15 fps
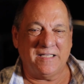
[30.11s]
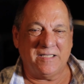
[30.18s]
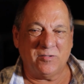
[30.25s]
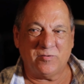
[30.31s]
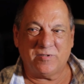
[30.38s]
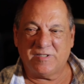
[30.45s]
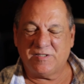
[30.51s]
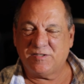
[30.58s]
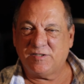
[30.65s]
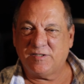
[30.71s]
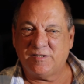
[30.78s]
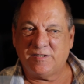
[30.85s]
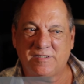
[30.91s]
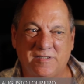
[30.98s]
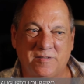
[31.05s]
Eu
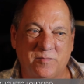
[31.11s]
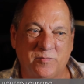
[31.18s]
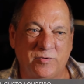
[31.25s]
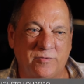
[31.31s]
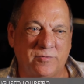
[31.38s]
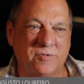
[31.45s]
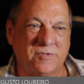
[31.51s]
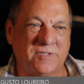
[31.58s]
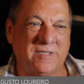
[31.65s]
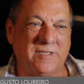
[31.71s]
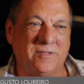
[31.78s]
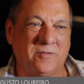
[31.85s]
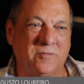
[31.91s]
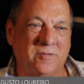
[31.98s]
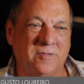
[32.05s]
desde muito
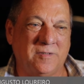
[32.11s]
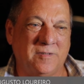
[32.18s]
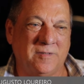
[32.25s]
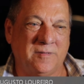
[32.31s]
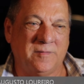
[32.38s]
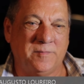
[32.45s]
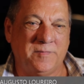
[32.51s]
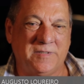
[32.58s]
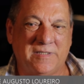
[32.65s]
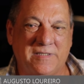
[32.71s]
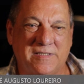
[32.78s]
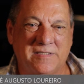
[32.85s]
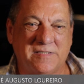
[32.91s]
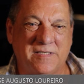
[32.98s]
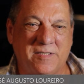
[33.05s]
cedo me
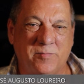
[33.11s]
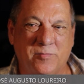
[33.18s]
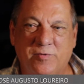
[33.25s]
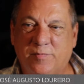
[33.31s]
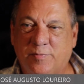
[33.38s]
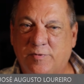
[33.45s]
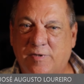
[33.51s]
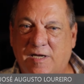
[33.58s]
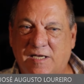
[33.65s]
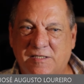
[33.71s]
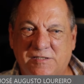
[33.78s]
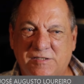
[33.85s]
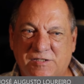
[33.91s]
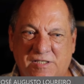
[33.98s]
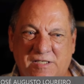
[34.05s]
interessei muito por
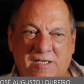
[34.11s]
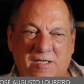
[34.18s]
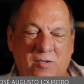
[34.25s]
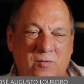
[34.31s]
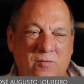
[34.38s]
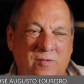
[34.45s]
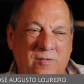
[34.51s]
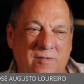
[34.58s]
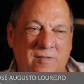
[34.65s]
arte em geral.